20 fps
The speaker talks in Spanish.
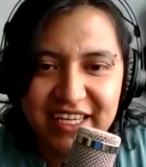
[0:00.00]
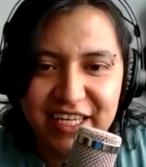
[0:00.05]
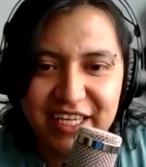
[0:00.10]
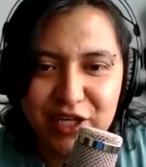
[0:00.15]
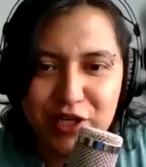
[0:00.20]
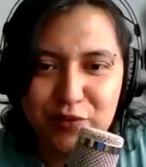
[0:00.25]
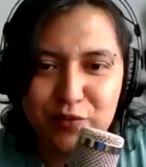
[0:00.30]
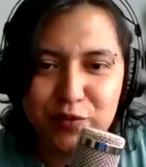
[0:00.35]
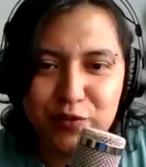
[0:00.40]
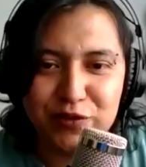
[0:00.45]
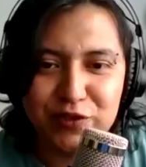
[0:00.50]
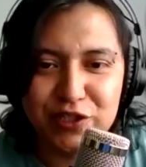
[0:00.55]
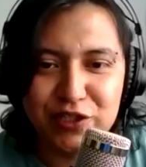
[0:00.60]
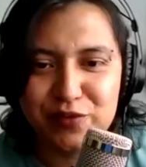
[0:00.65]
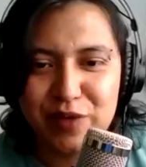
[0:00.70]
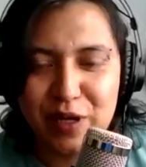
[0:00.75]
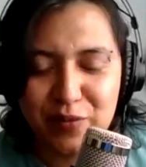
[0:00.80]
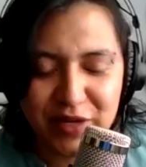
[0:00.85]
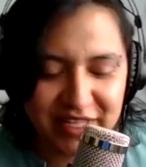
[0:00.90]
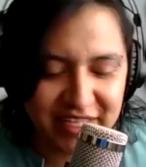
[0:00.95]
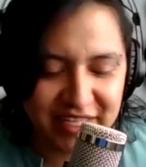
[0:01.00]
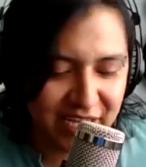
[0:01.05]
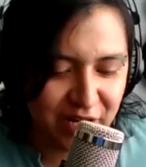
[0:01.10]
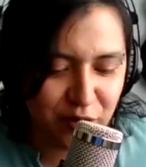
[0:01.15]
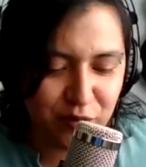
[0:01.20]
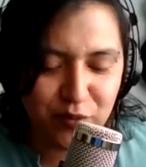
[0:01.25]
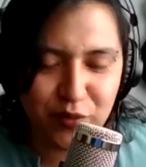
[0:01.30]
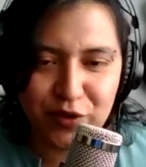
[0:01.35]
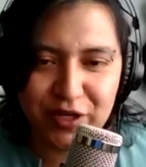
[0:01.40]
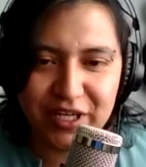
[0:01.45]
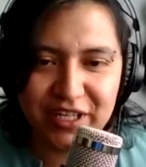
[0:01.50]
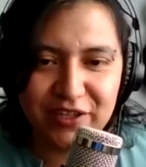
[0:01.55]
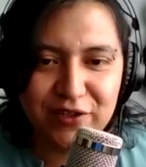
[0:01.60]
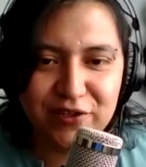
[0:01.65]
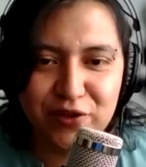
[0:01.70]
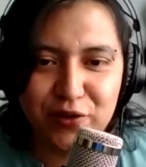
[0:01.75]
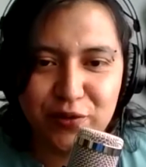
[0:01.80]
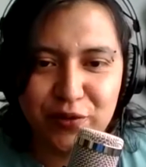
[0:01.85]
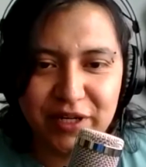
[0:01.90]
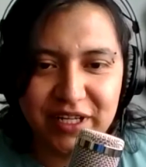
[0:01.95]
y pues nos va a platicar un poquito
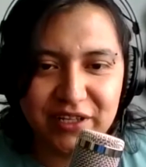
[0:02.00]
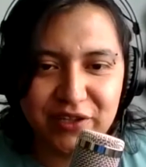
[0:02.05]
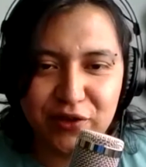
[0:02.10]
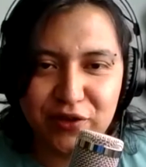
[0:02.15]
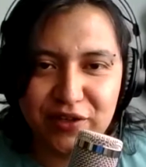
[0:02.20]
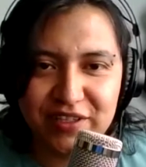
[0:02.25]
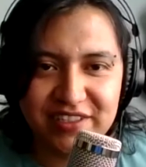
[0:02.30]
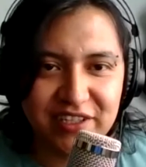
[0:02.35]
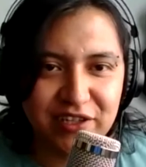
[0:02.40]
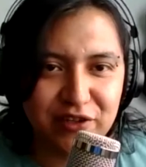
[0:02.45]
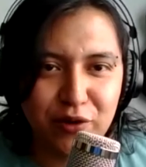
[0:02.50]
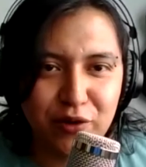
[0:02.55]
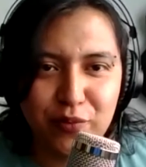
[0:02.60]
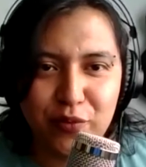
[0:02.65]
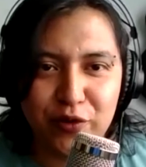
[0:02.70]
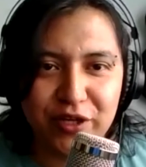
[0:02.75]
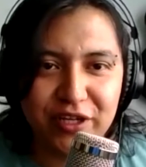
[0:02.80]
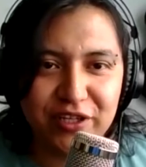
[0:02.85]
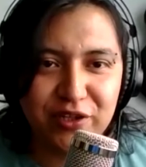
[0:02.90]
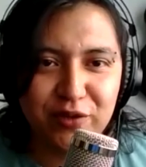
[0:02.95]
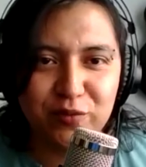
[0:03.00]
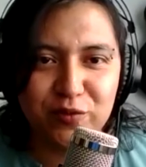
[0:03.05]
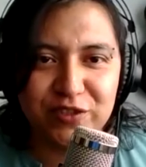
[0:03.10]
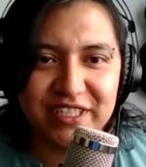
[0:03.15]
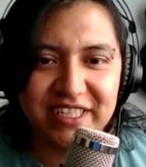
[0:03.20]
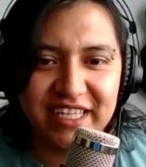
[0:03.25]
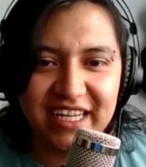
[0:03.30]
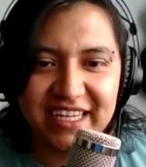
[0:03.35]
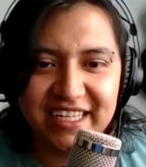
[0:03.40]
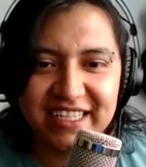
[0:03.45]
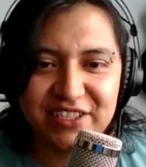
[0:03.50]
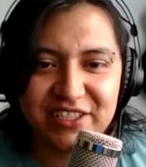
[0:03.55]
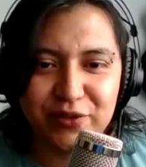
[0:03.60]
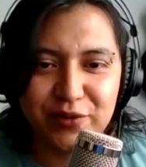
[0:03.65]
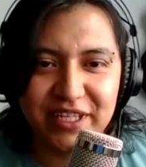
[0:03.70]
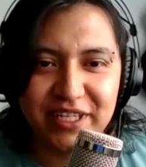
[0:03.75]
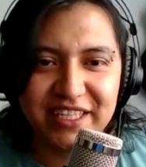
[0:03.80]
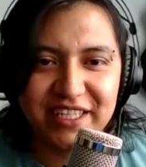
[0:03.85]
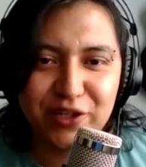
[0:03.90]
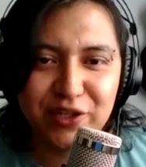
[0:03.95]
sobre todo este nuevo proyecto musical que se
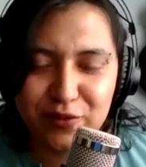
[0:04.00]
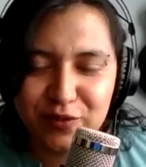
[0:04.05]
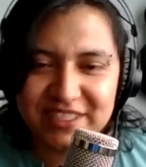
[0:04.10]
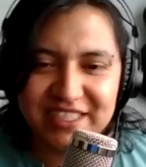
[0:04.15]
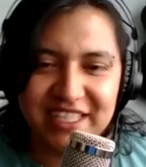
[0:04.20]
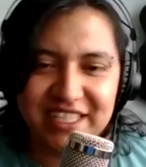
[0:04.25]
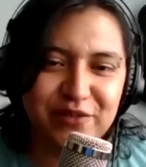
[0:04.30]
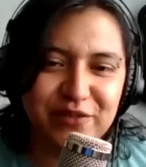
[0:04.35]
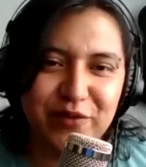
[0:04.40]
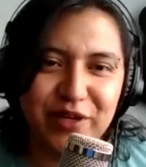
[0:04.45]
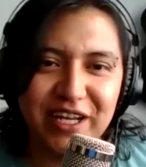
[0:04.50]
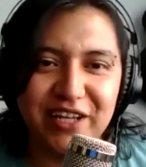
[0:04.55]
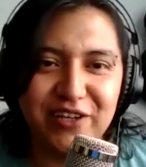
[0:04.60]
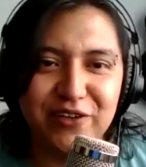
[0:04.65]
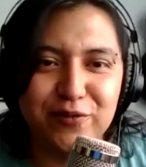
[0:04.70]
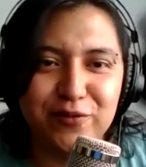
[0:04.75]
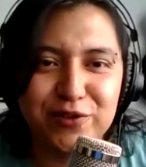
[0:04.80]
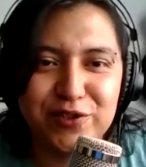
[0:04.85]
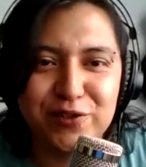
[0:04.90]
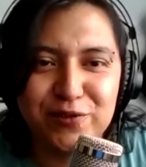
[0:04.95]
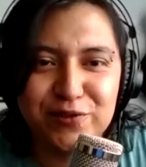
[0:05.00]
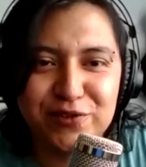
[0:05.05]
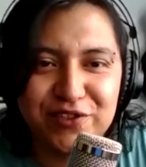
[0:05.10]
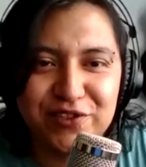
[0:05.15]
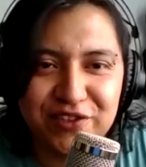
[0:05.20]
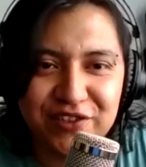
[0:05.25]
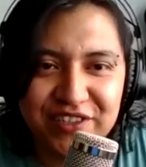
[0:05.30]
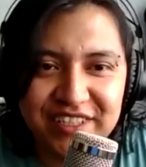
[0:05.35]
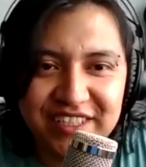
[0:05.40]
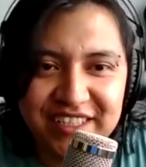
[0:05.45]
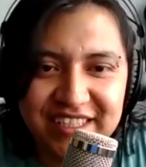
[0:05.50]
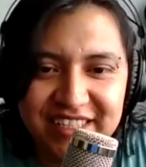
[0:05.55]
viene. ¿Cómo estás, Emiliano? Mucho gusto.